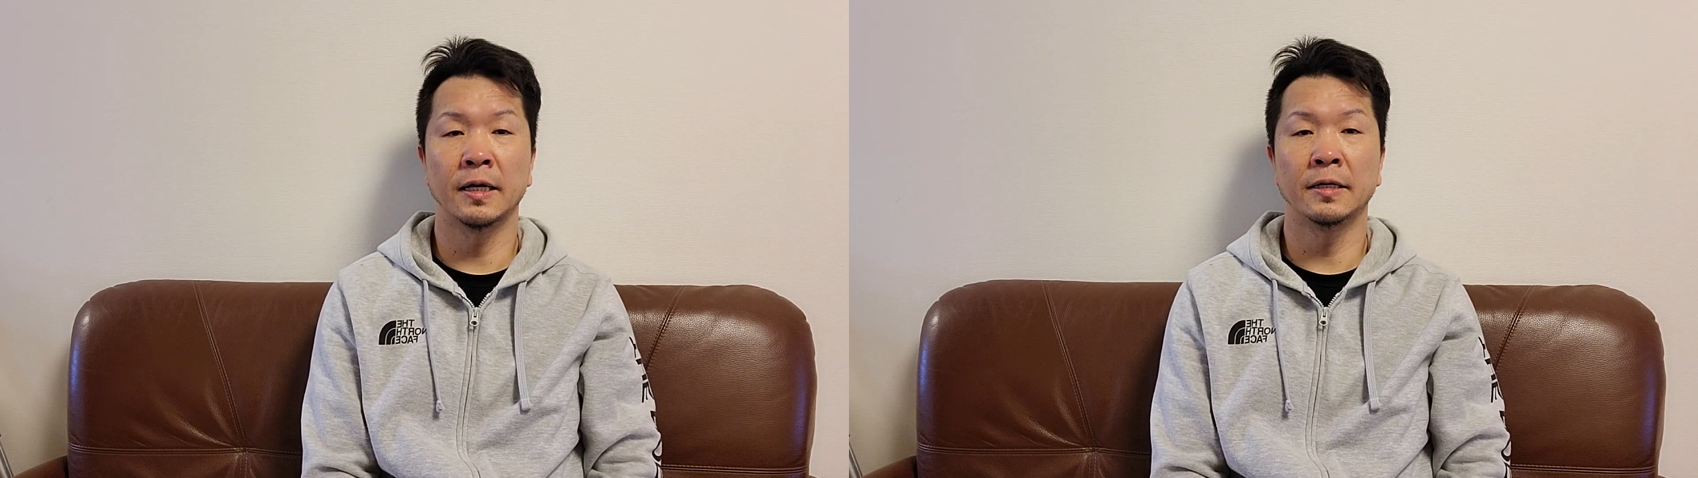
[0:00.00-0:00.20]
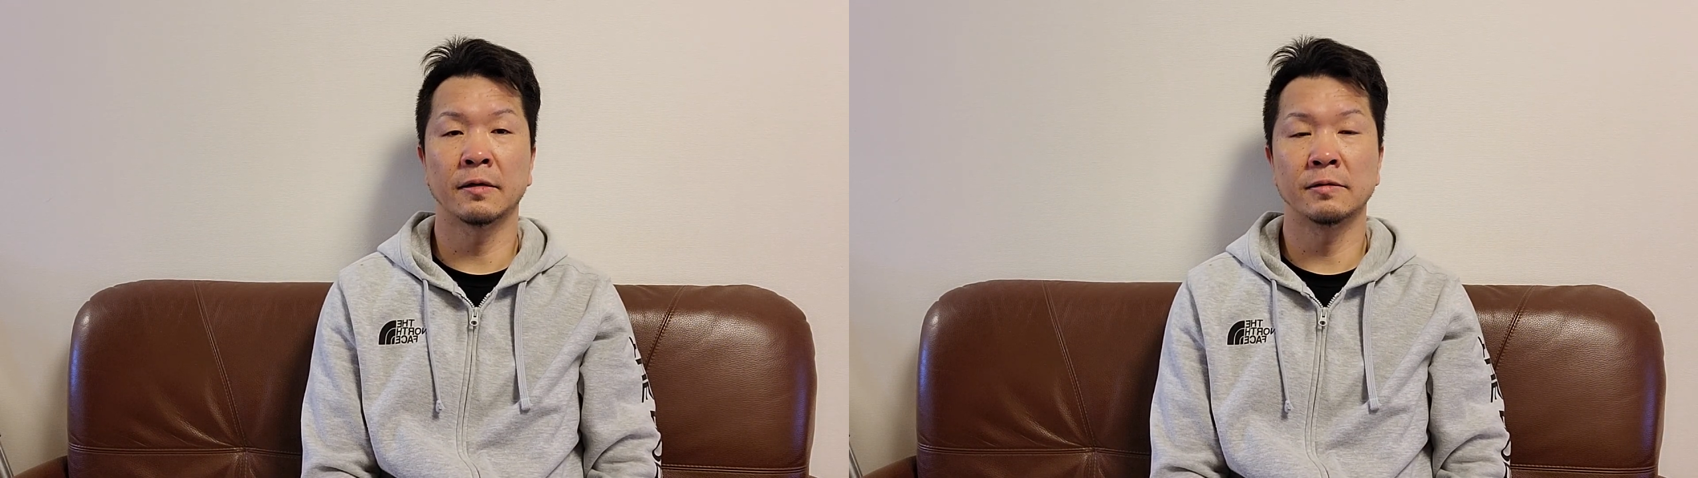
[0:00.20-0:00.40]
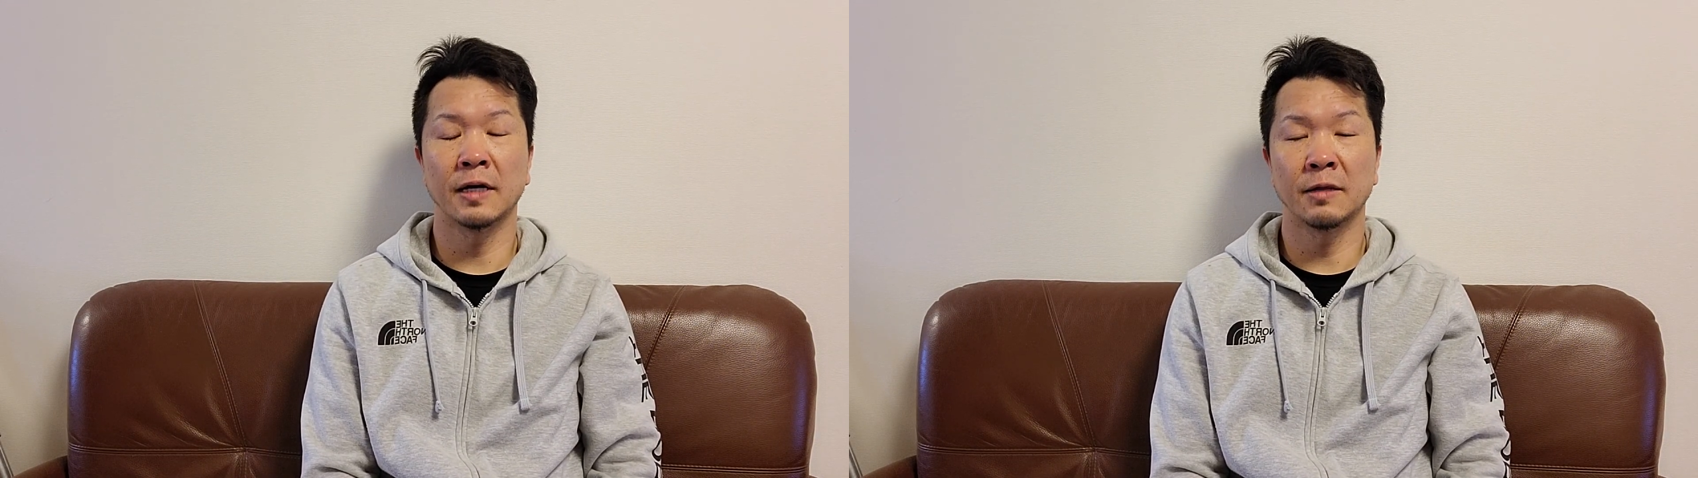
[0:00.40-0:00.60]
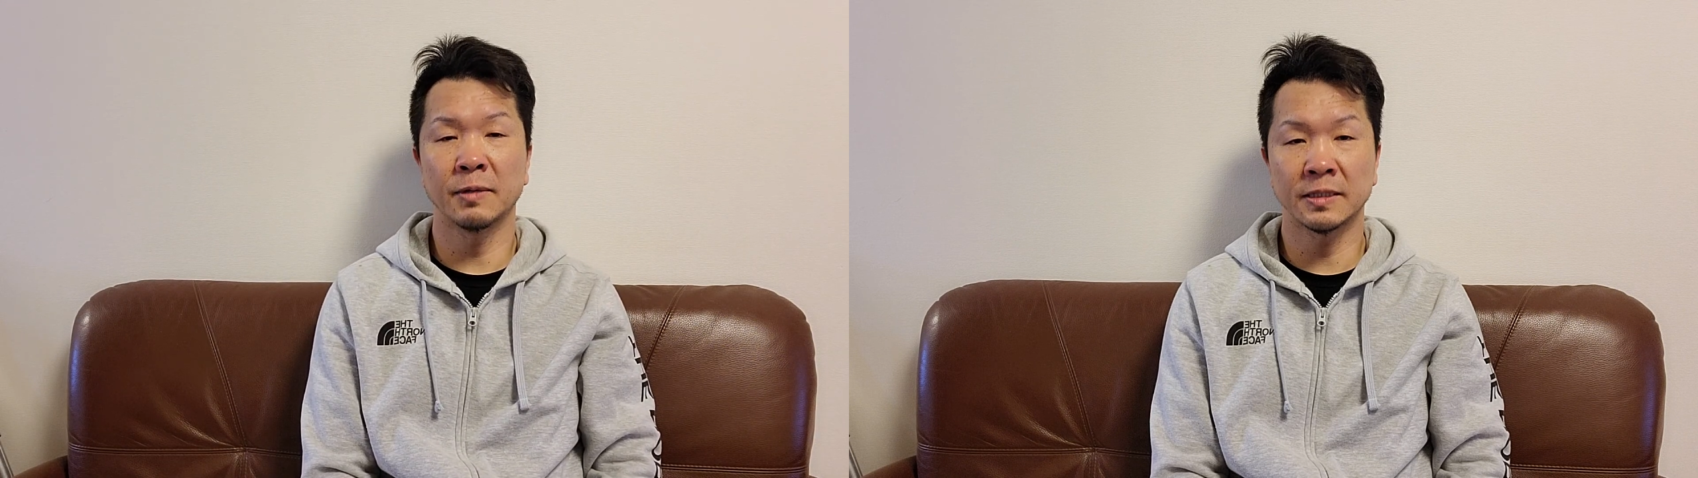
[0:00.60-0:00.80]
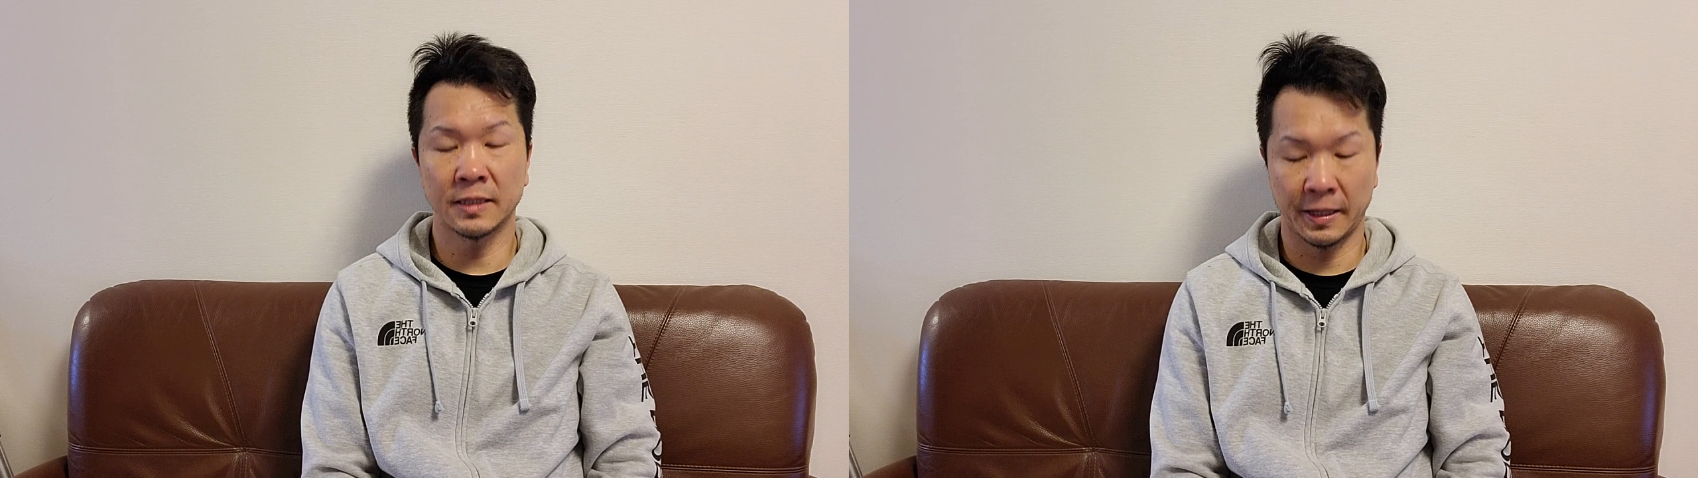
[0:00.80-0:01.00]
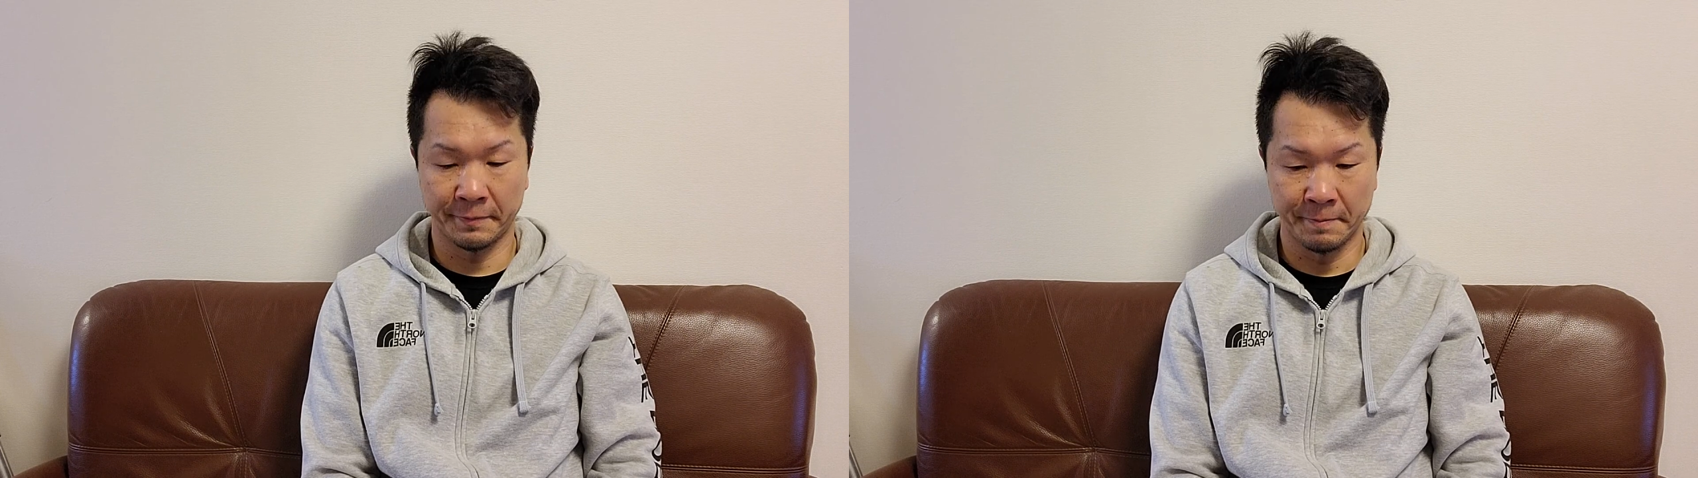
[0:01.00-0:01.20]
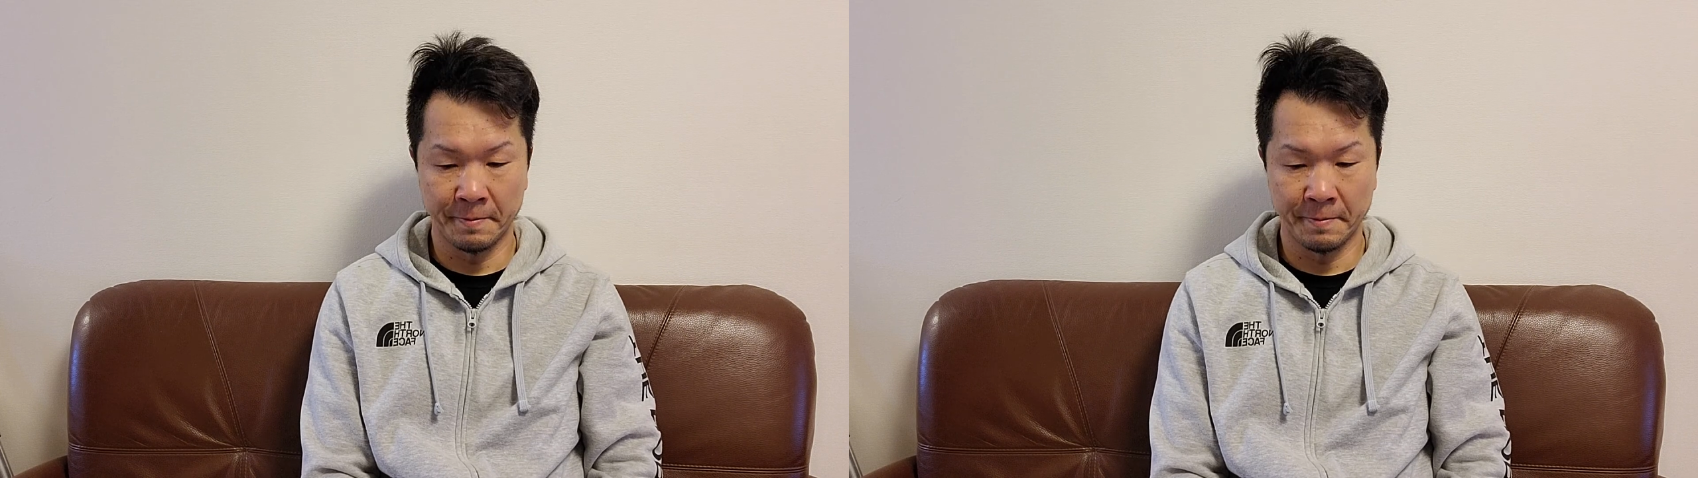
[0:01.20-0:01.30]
連絡がありまして、